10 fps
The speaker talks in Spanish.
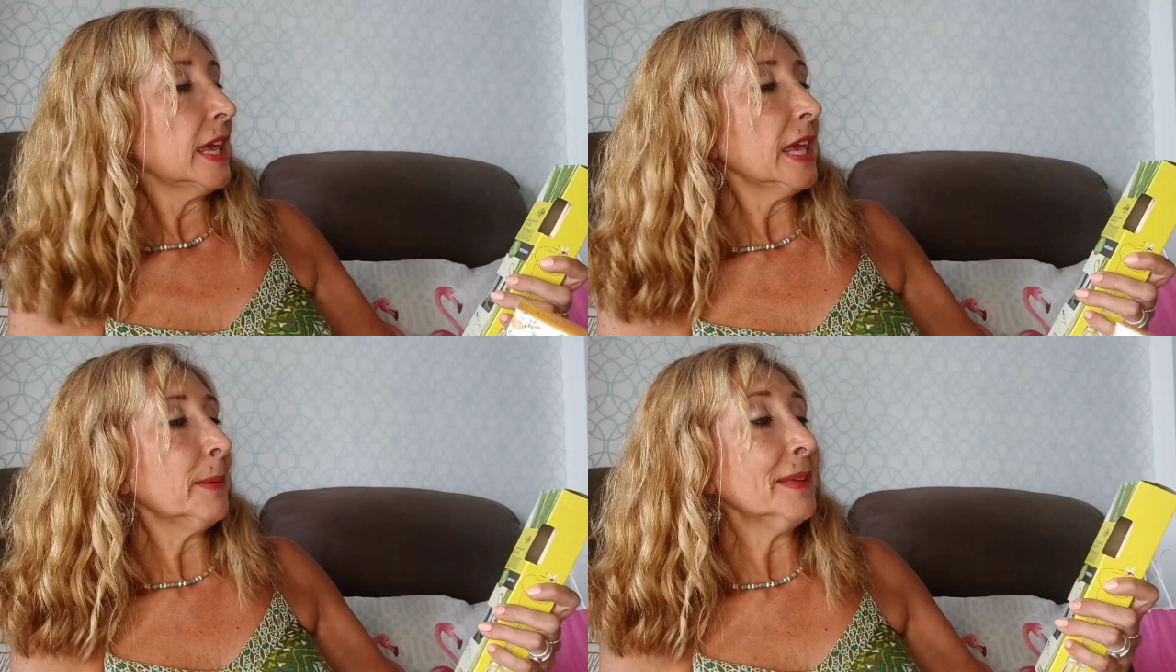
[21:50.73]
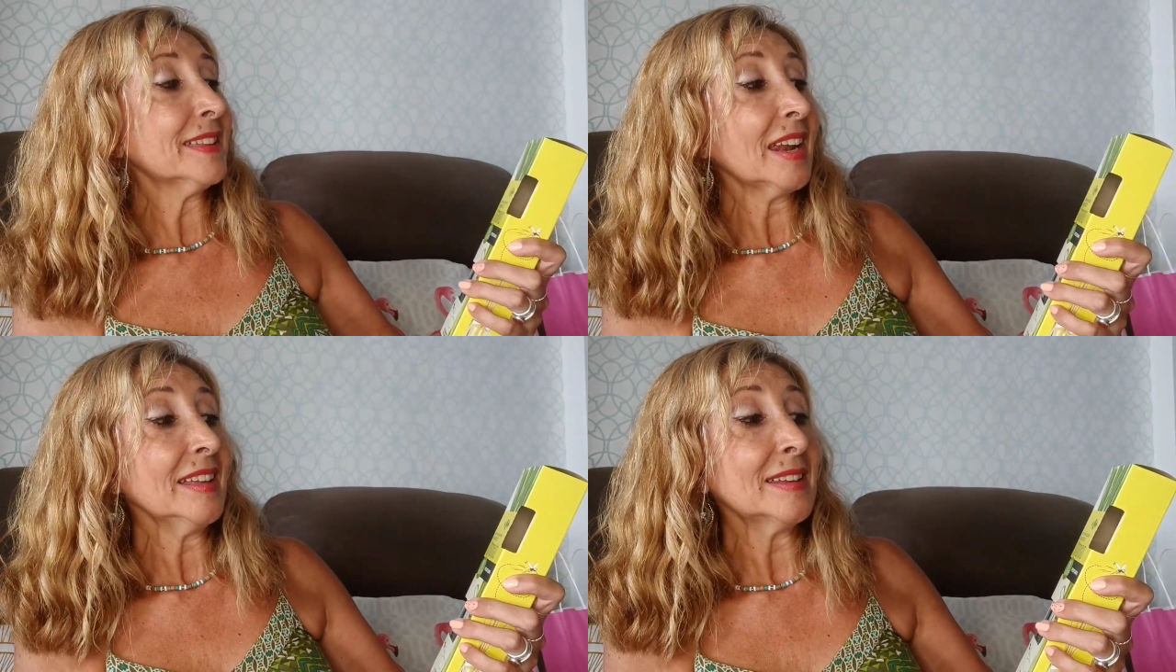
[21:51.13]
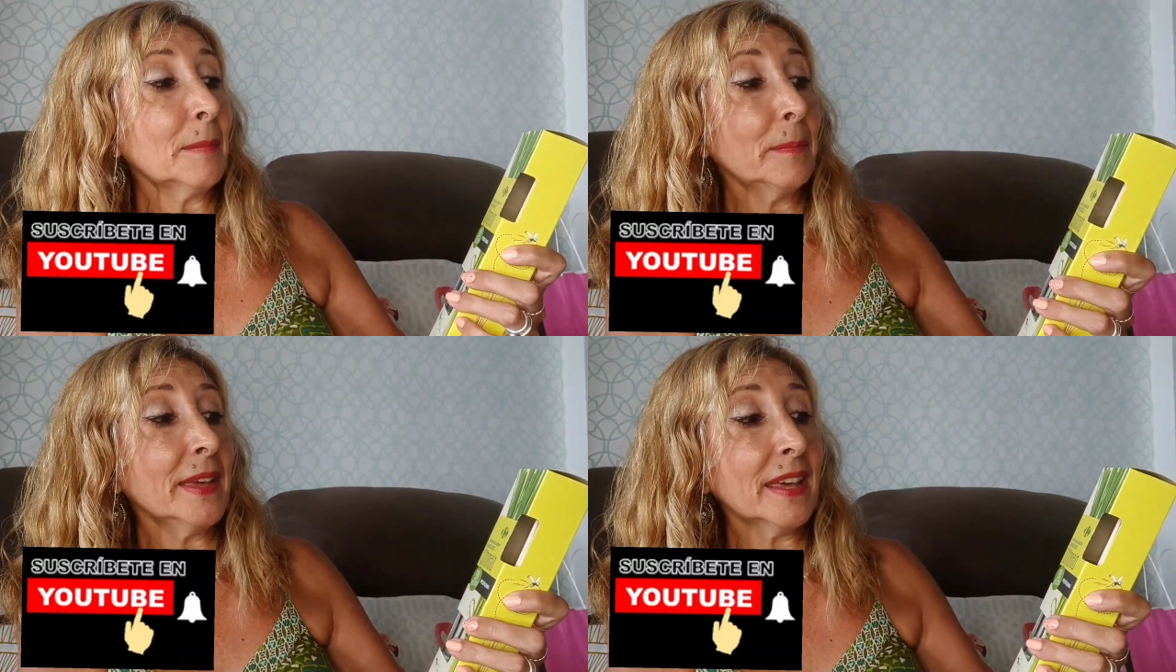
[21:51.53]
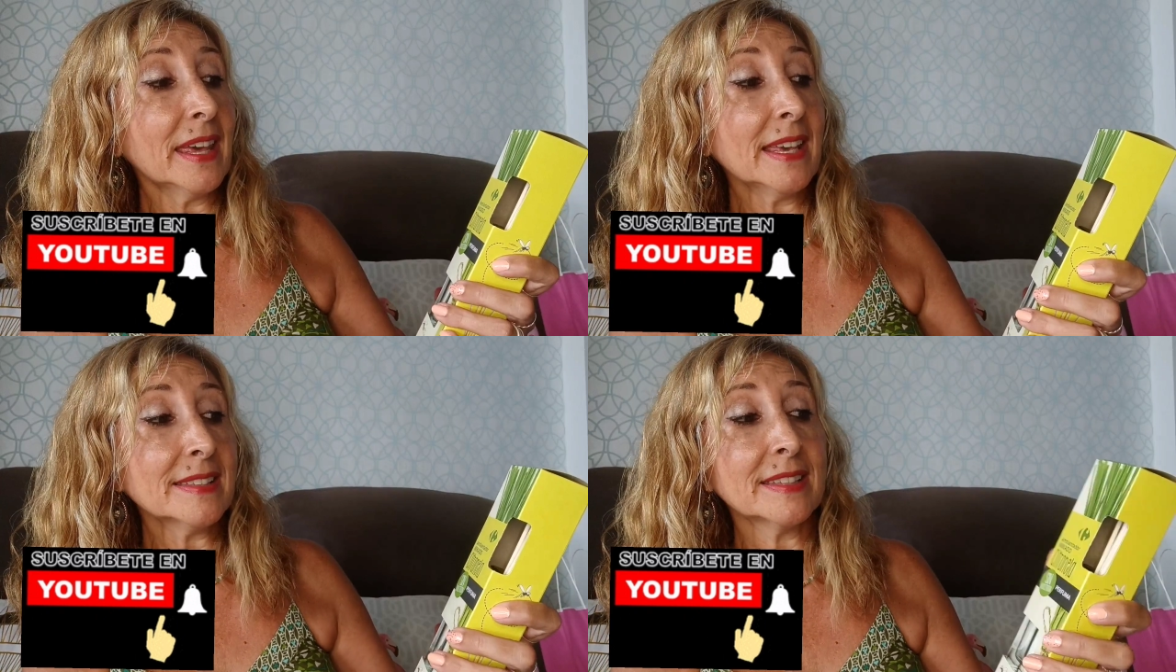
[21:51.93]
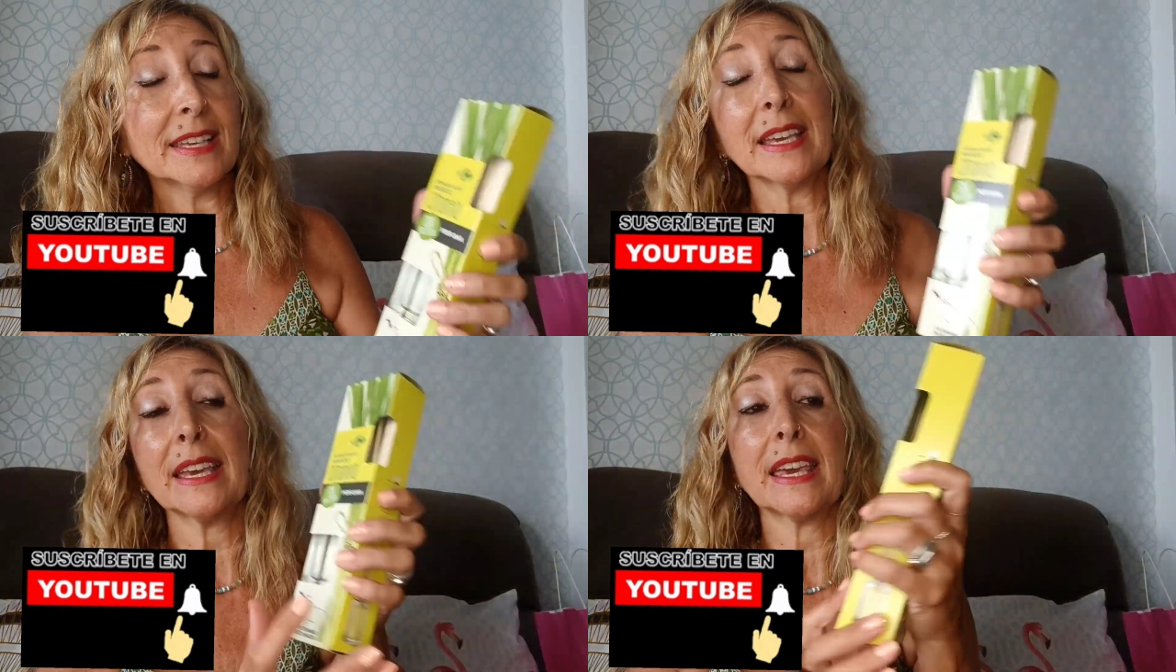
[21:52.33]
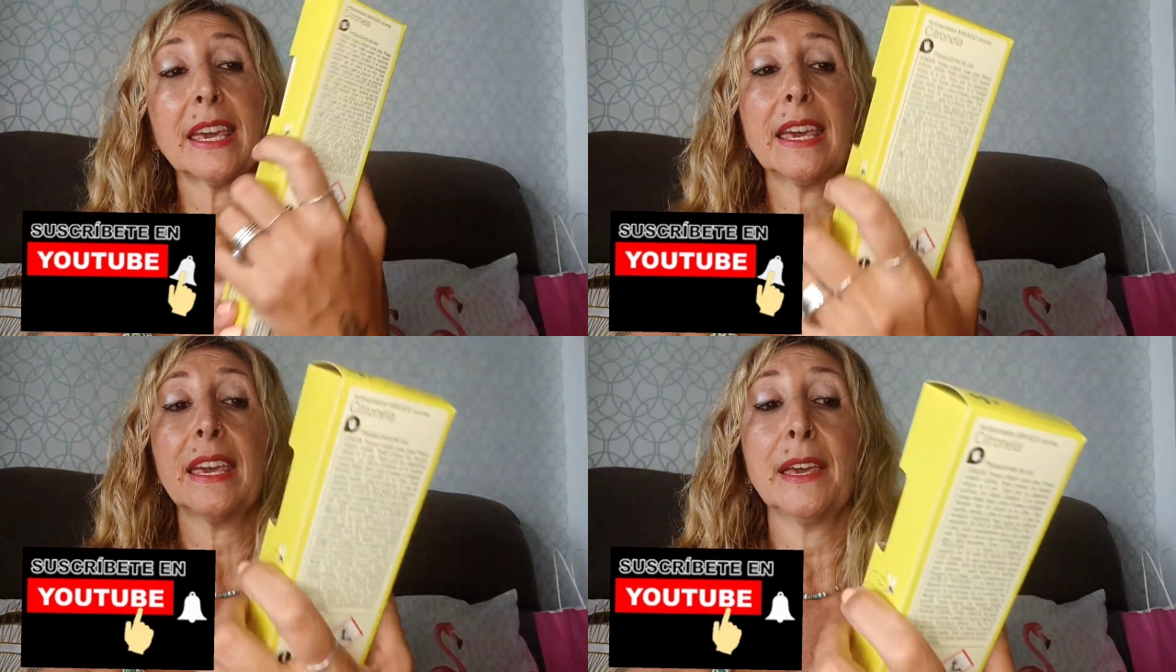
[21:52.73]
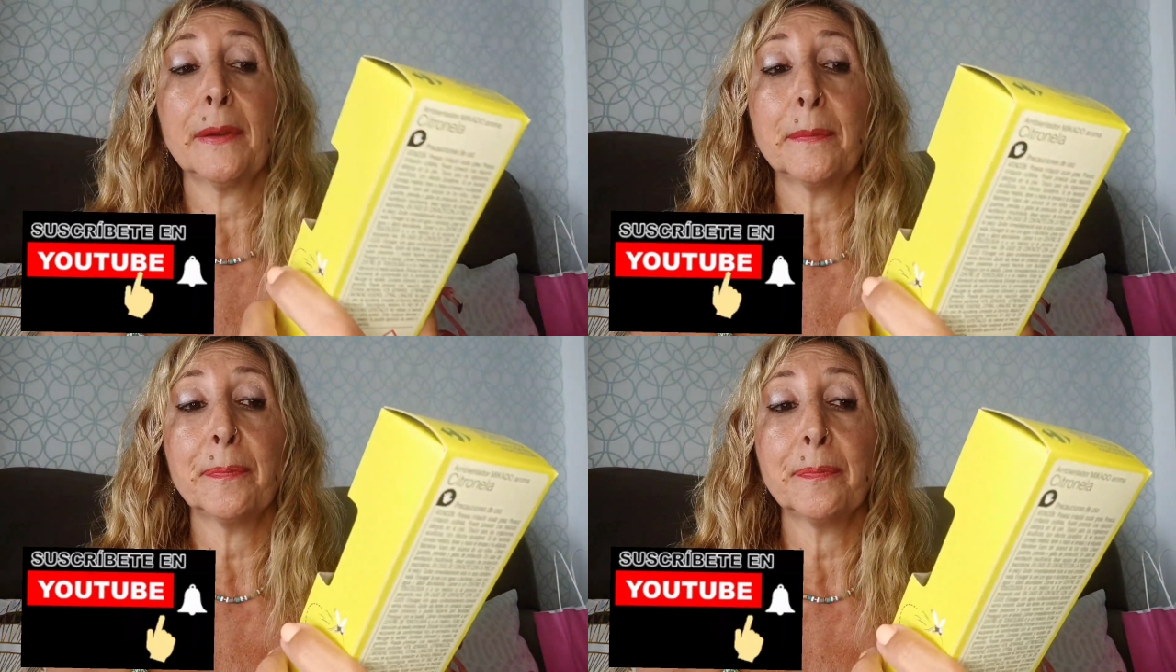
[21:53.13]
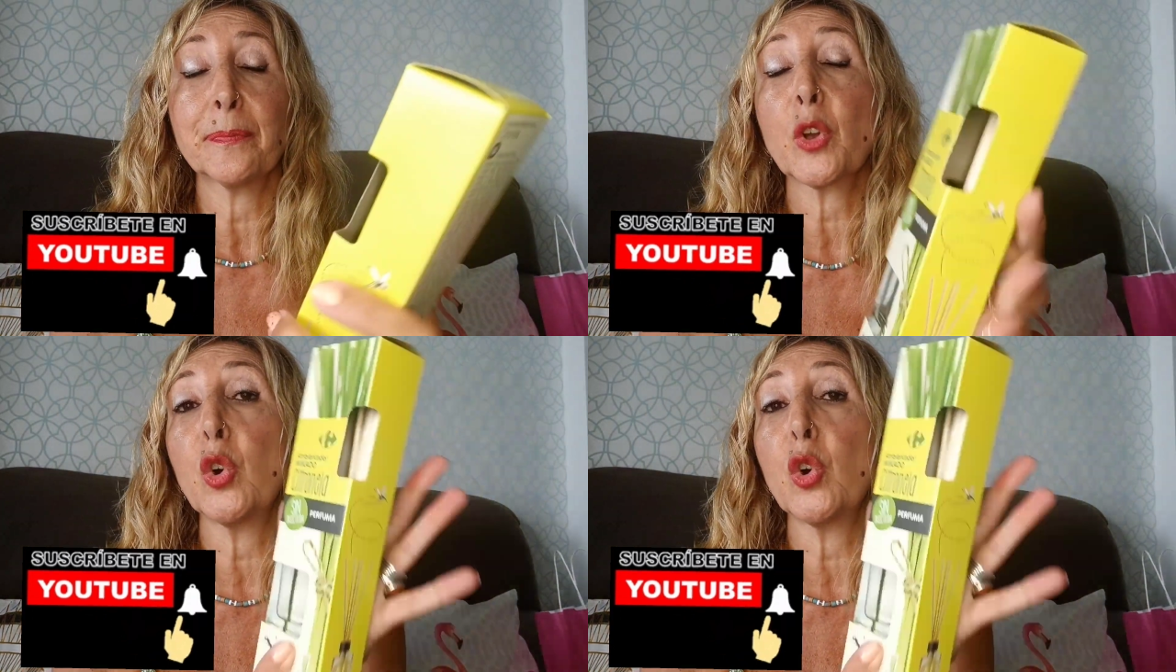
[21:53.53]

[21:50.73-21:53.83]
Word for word: Y me traje también este que mm,